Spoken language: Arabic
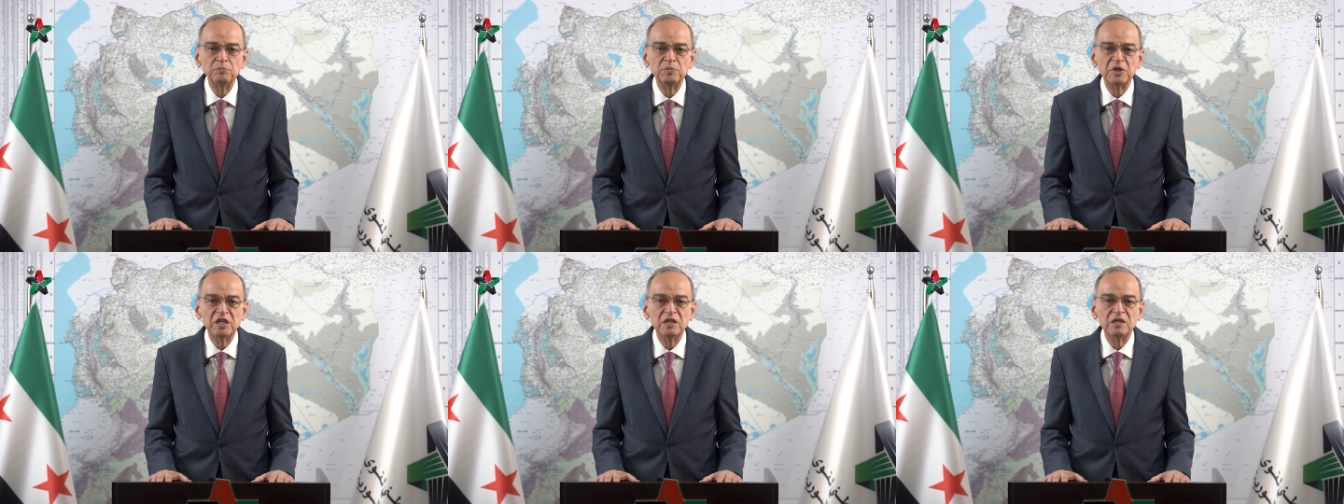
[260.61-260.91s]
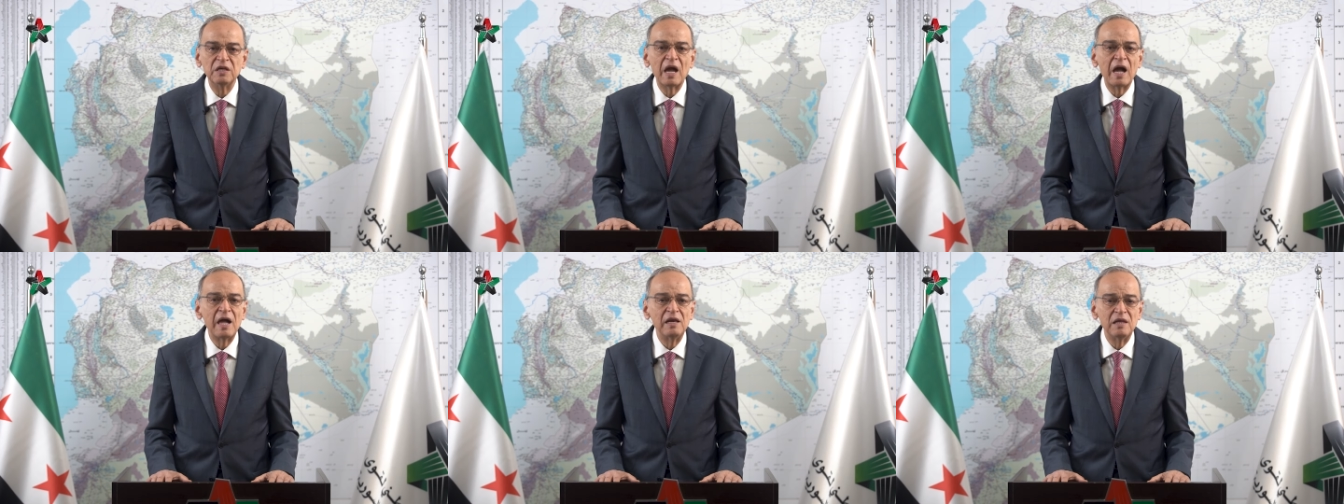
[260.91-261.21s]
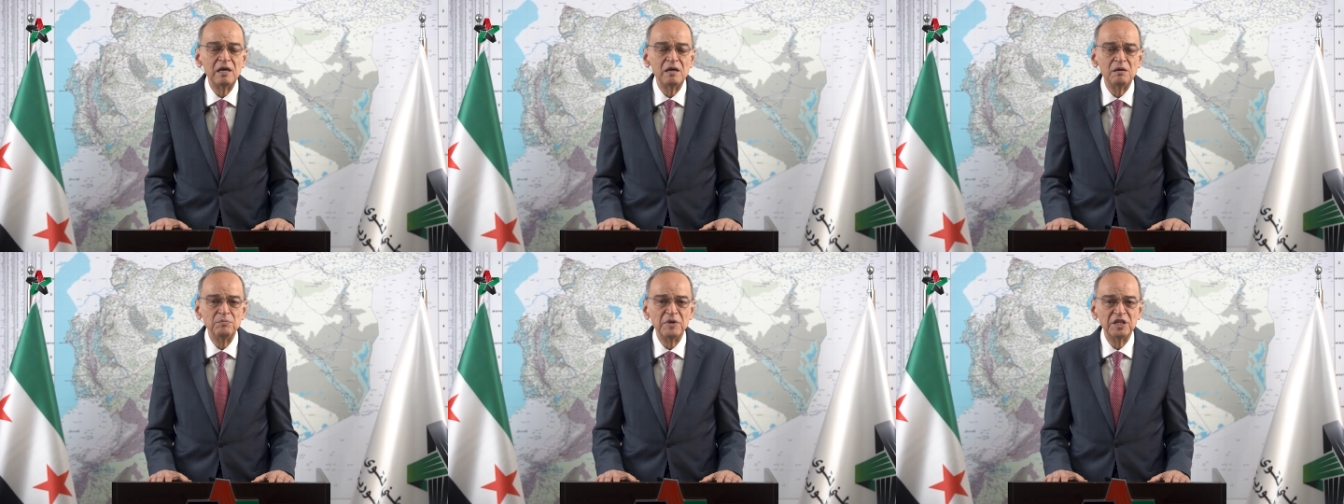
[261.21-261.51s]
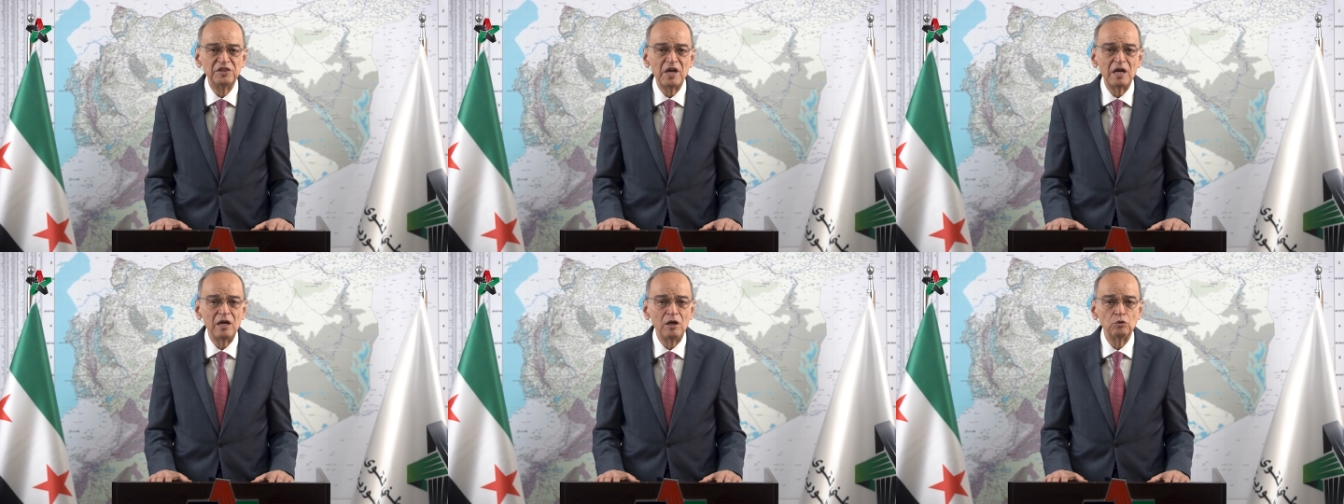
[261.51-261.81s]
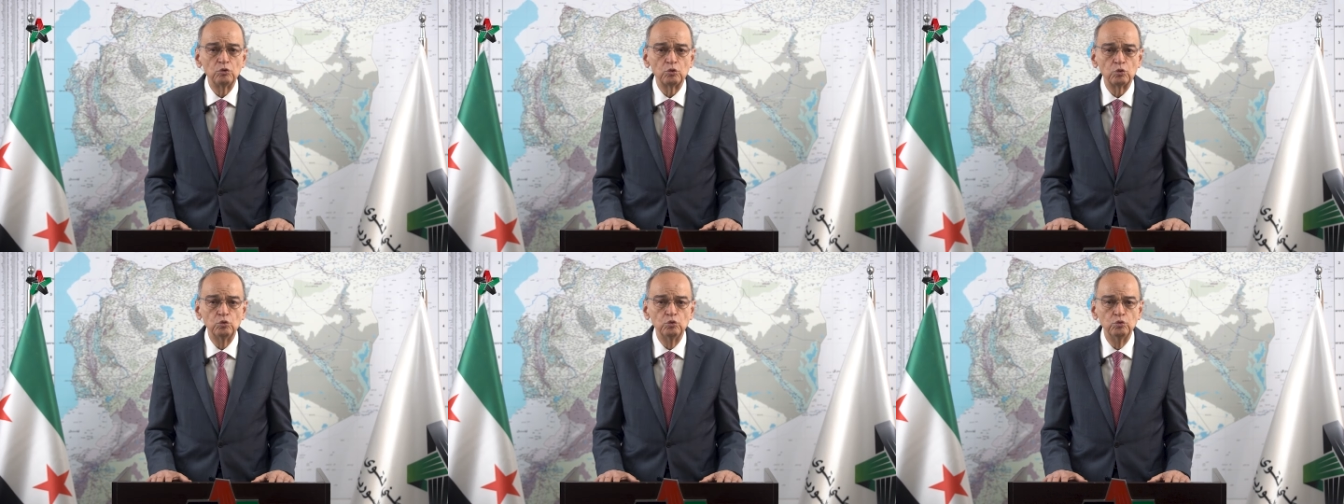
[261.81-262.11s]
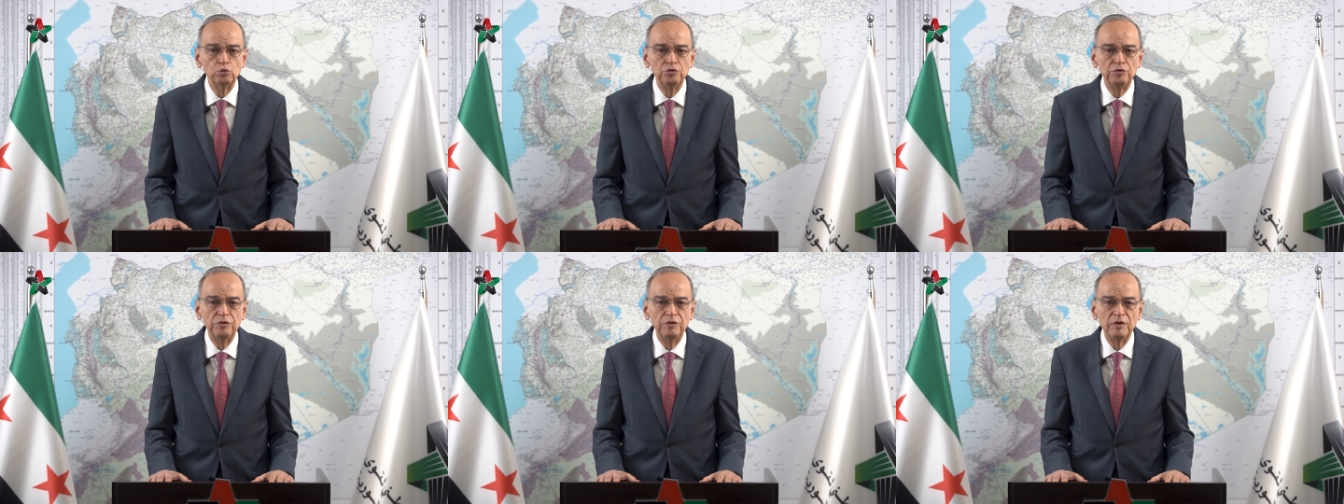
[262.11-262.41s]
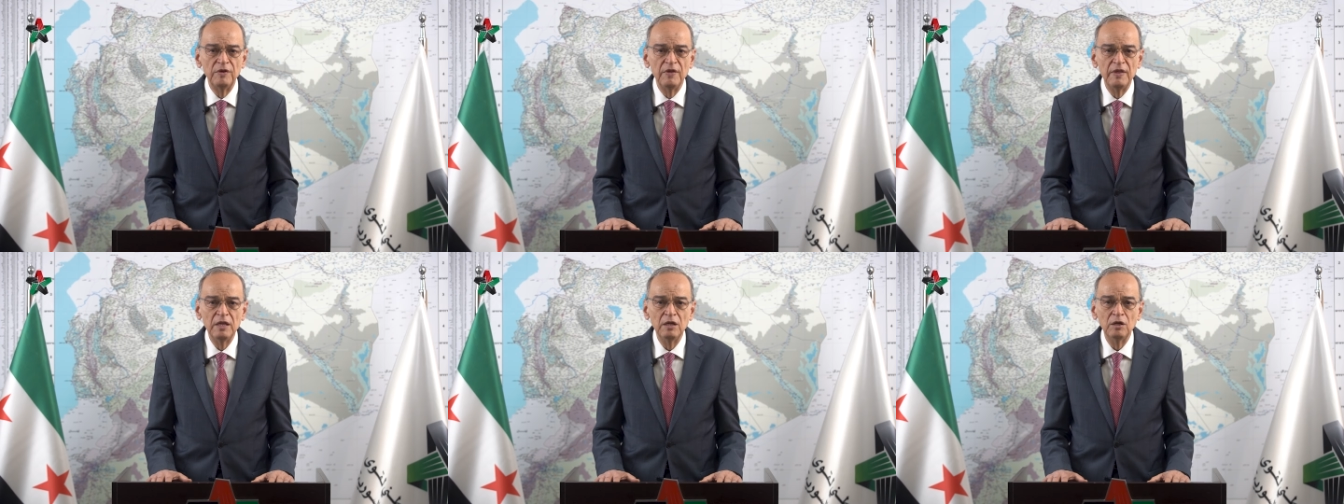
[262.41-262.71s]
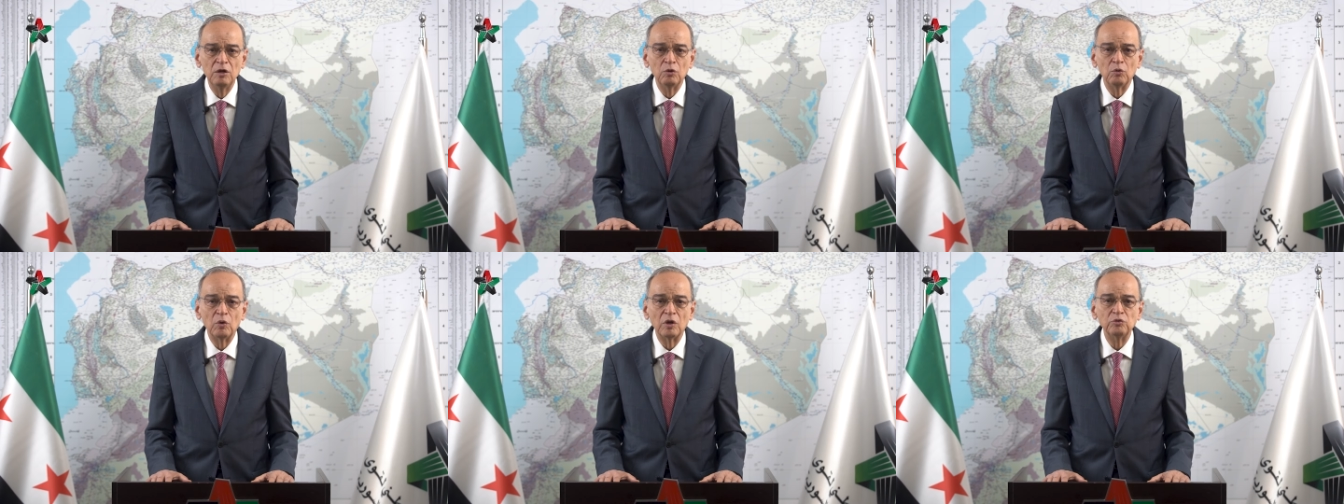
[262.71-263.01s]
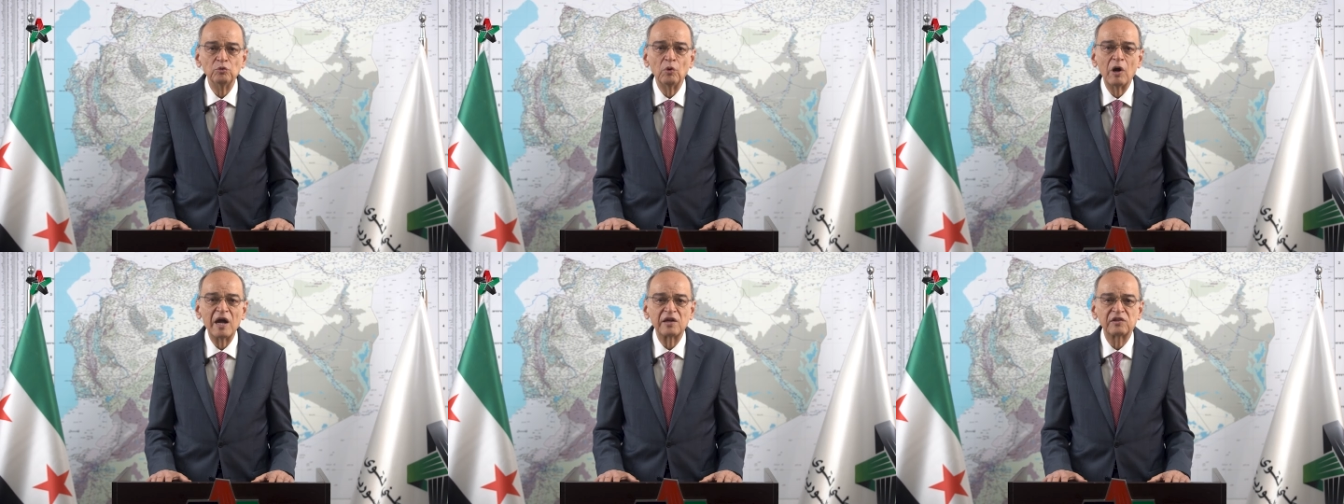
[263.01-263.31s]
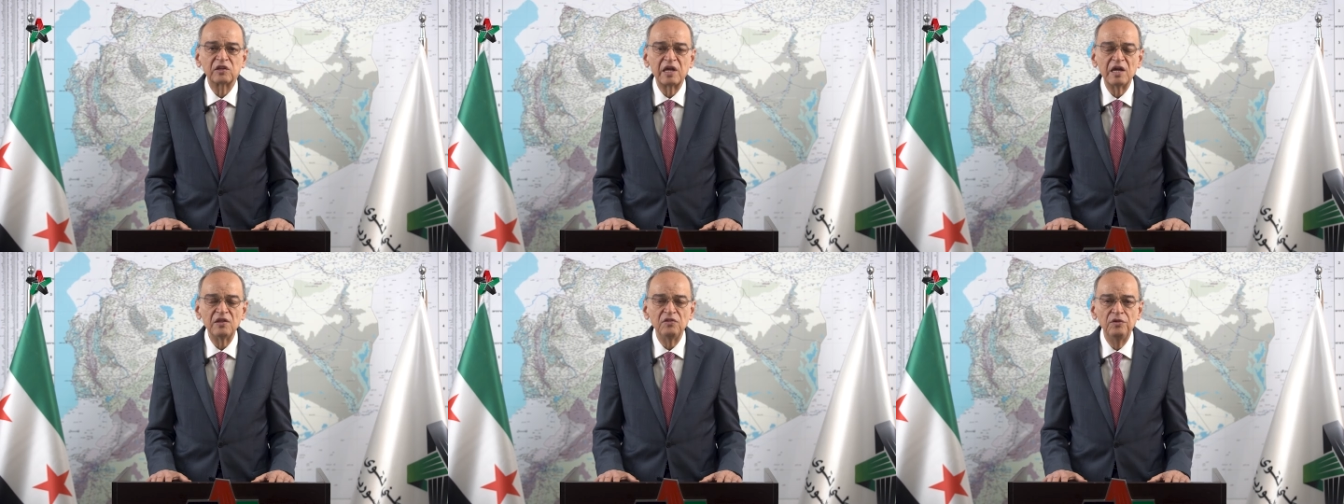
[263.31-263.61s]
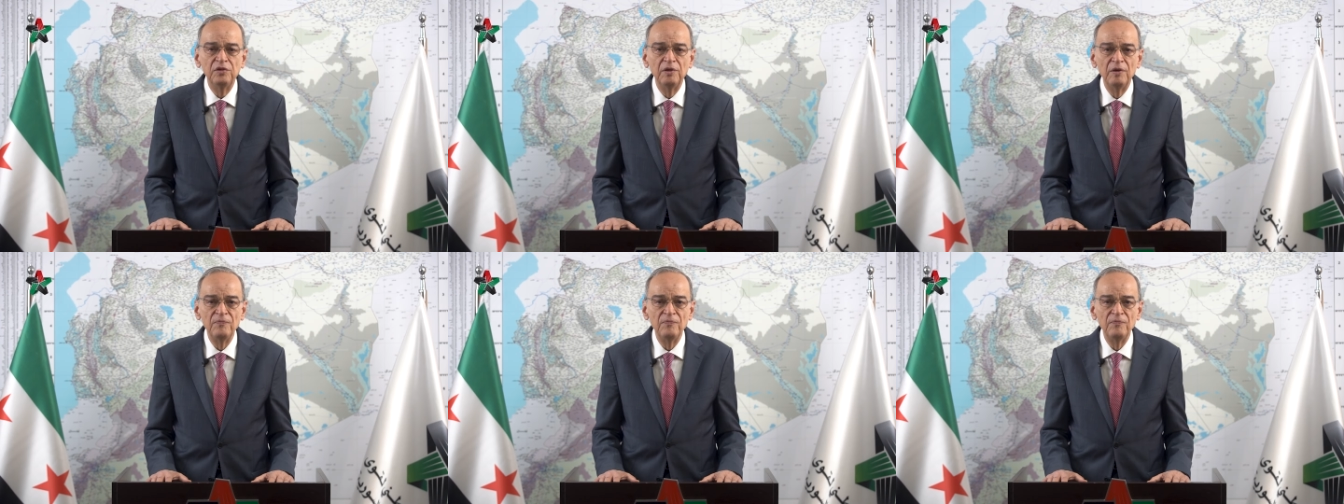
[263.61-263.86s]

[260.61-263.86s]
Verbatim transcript: به على مدى عقود ونؤكد